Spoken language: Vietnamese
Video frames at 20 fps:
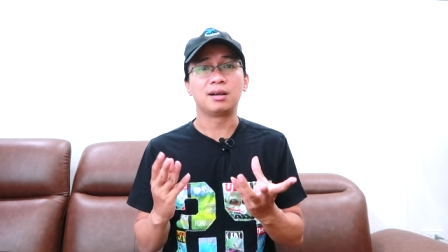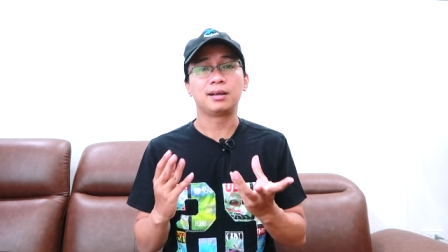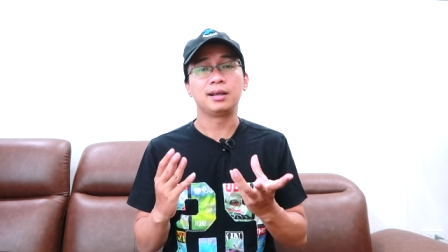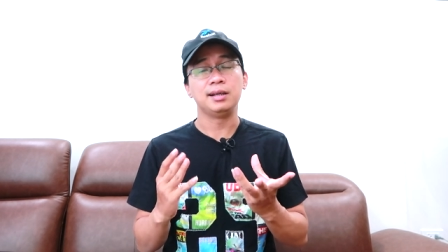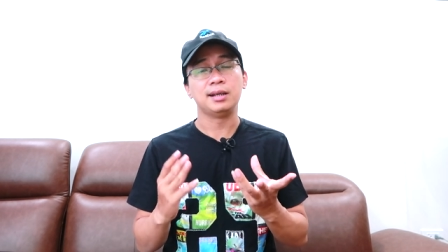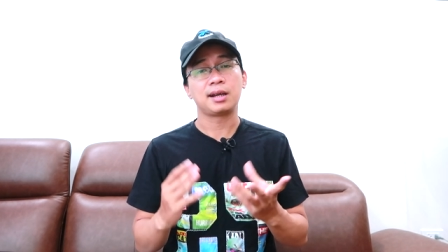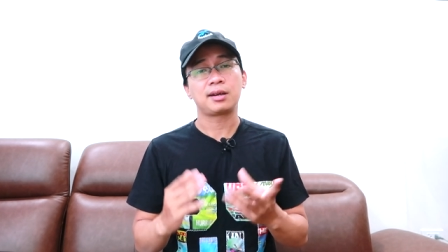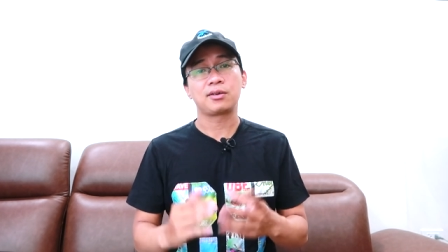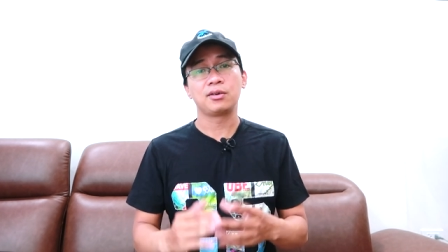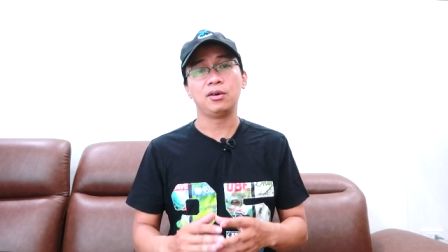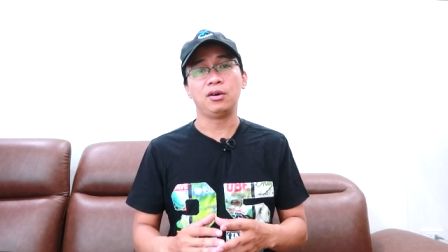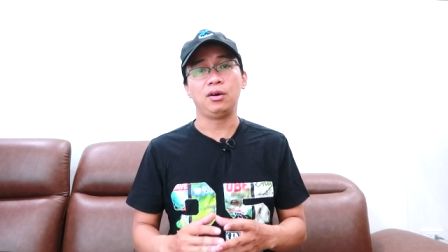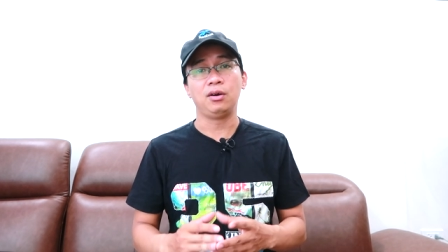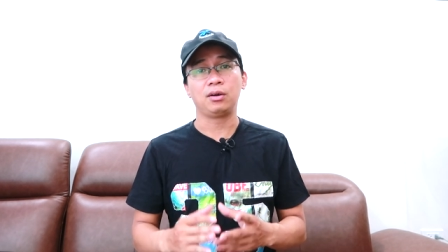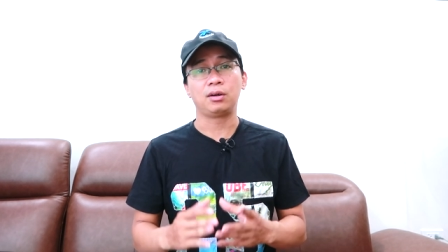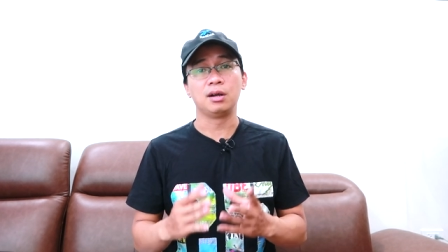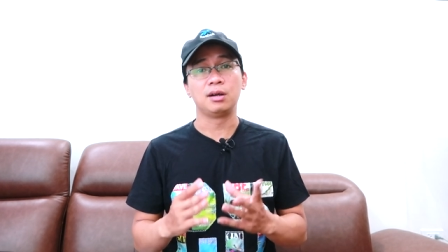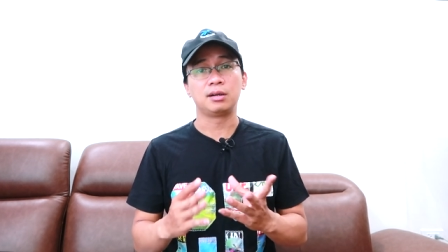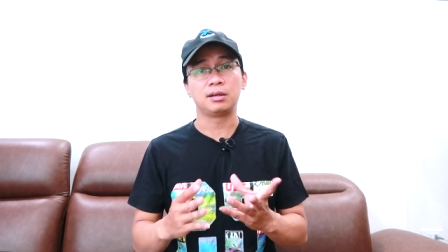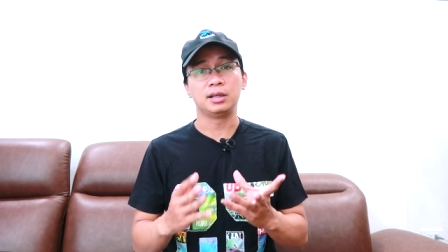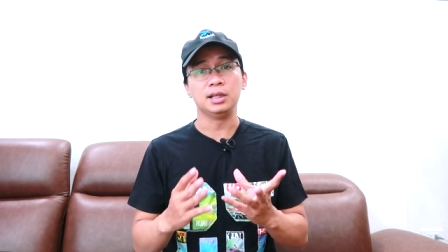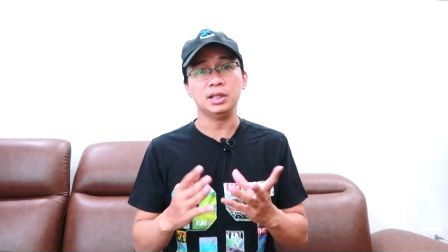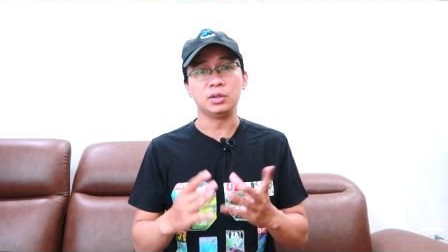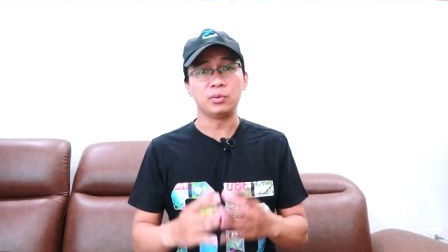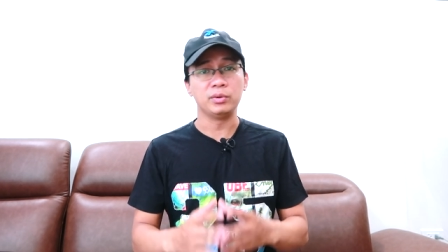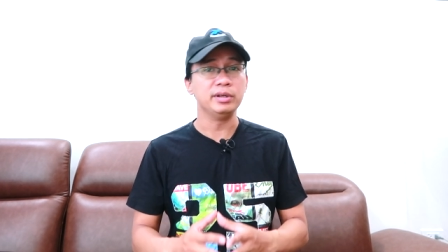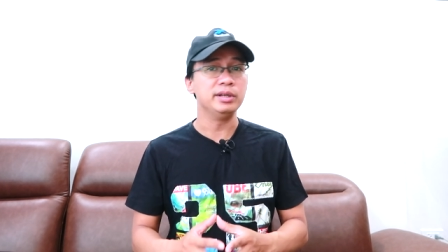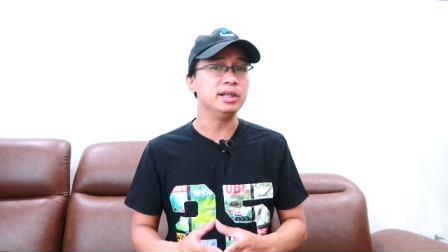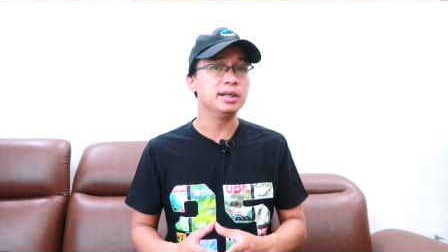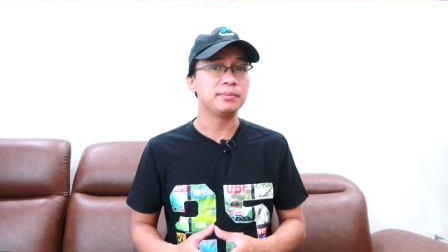cực kỳ đắt đỏ cực
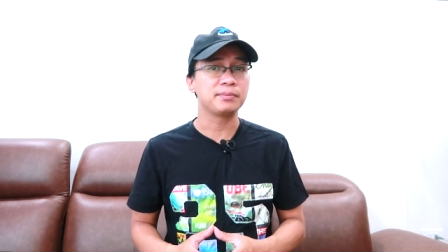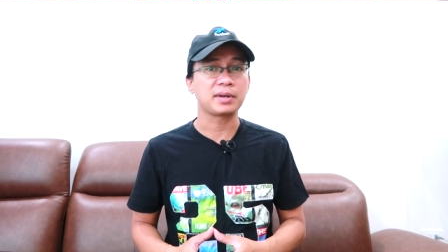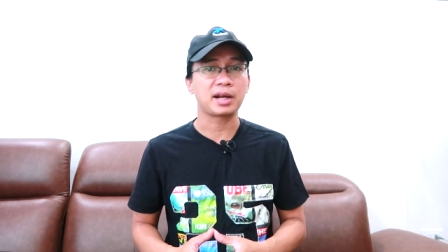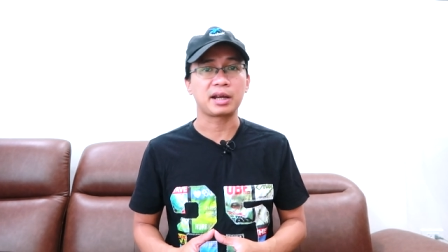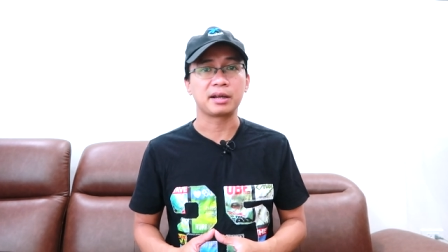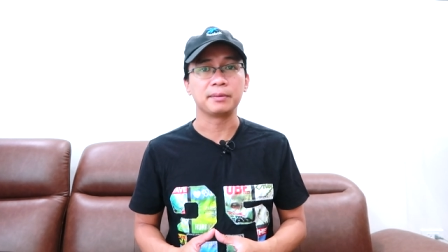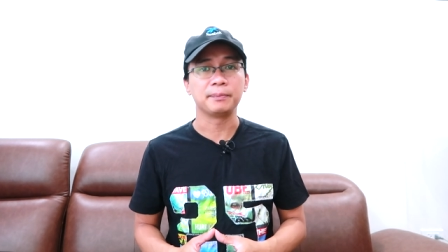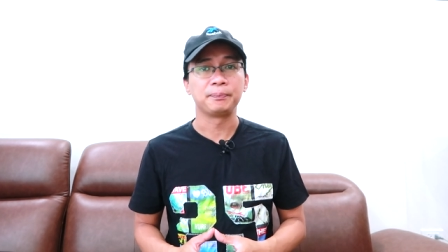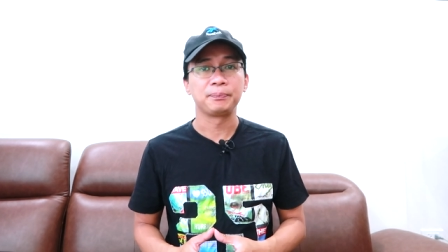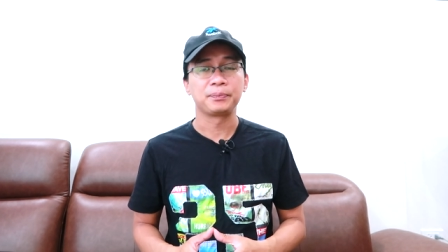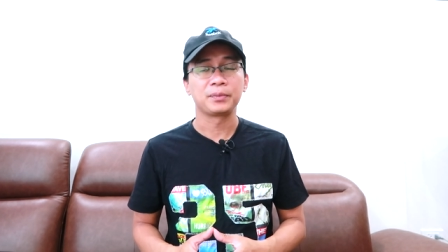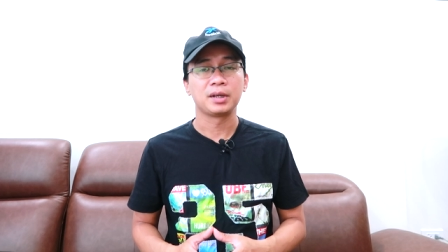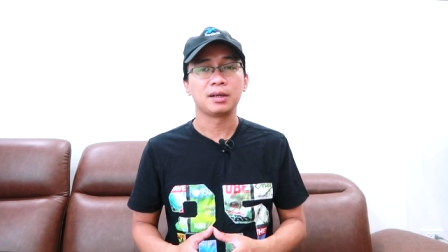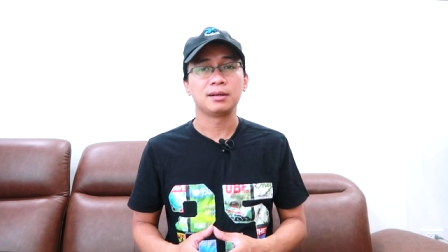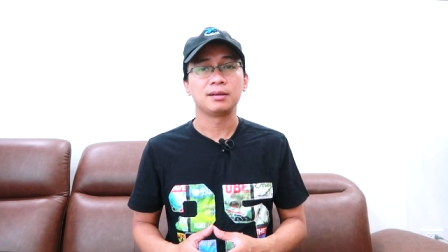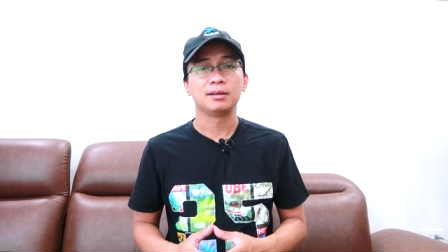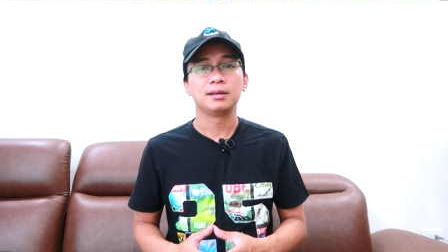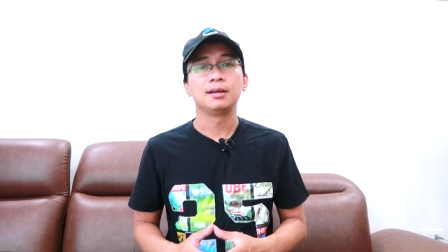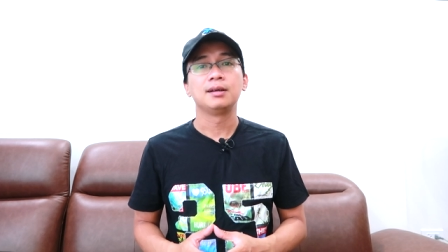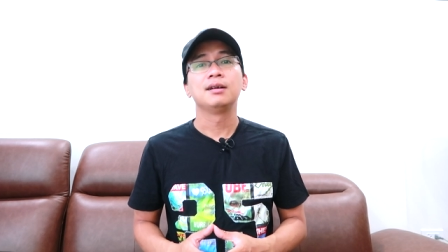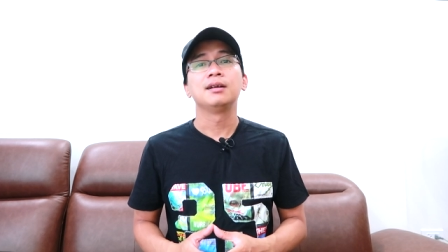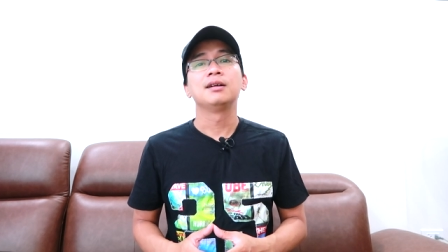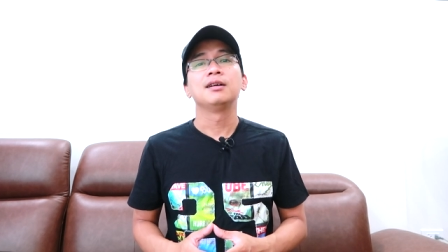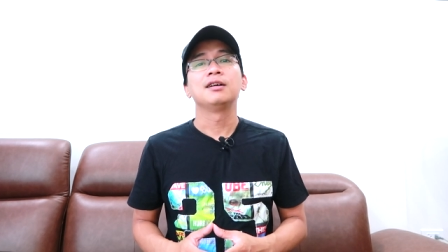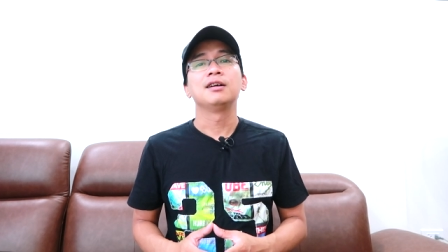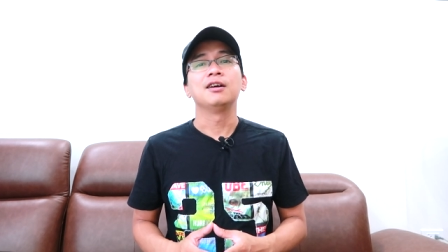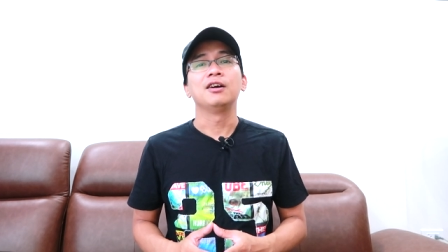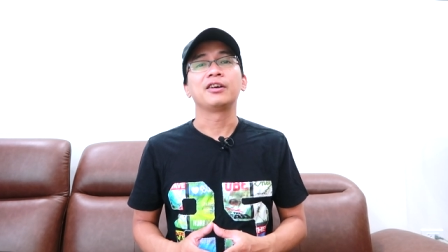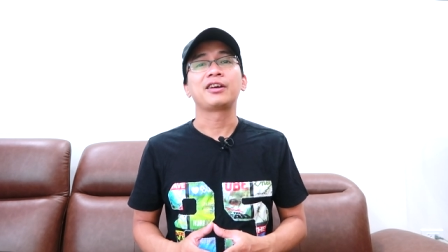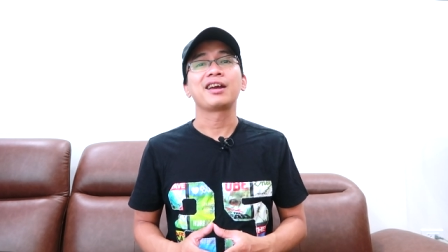kỳ quý hiếm này
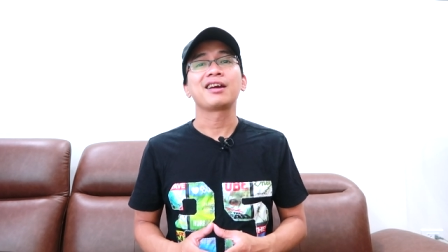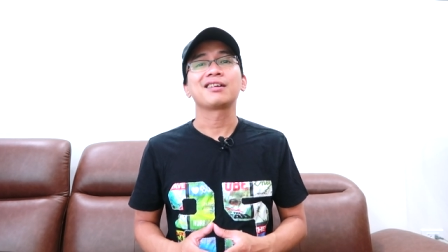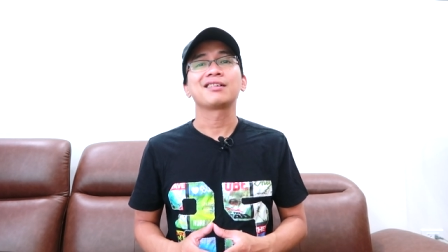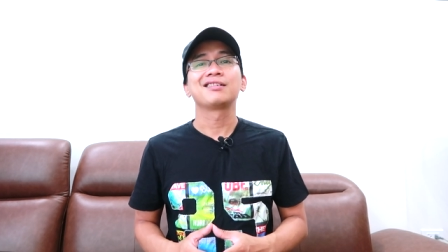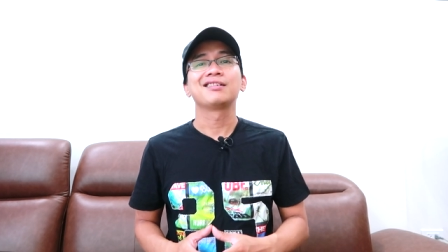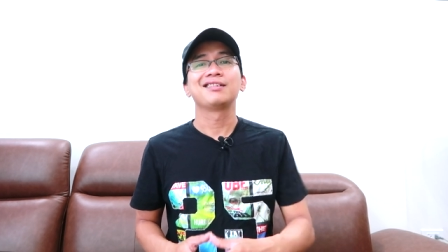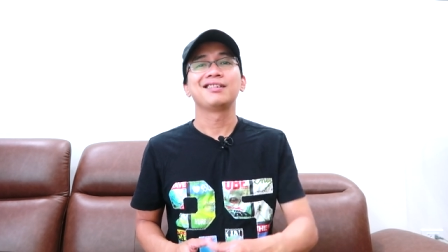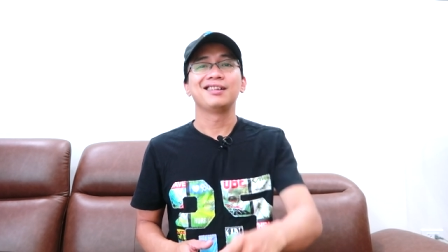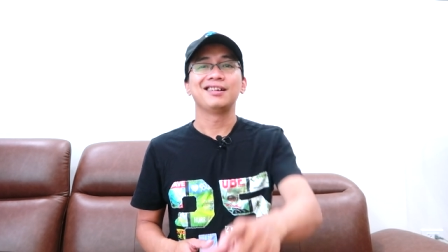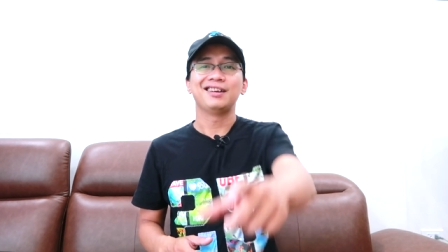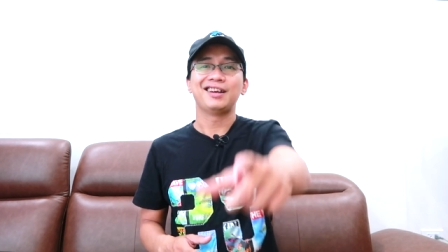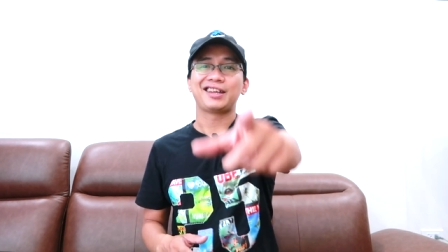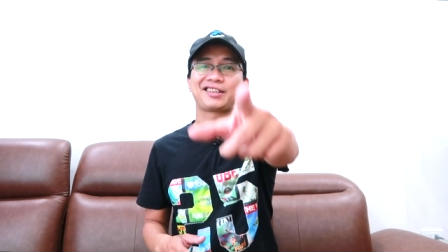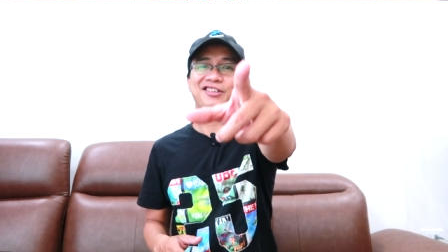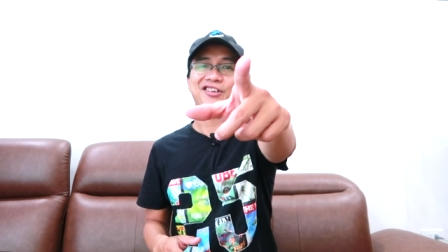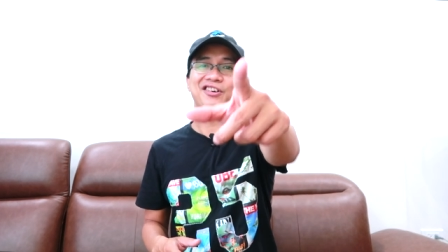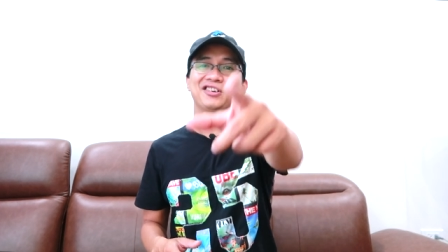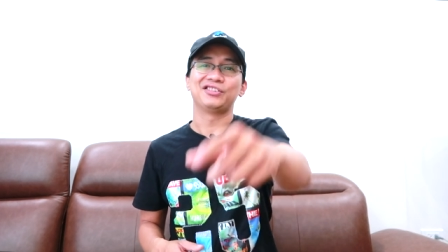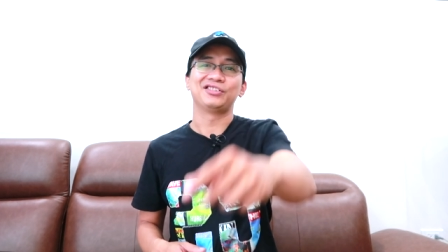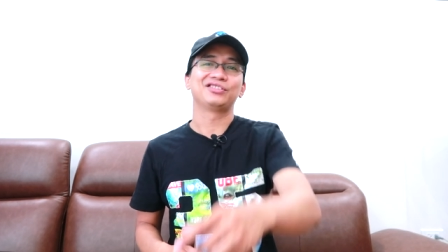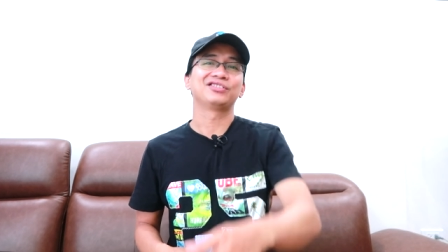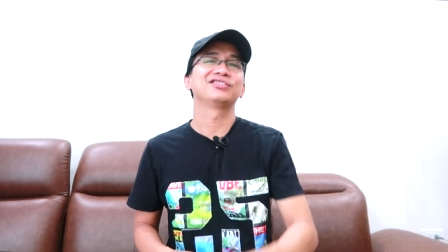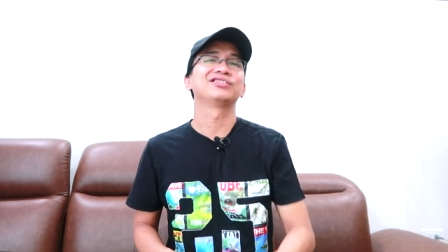ok let's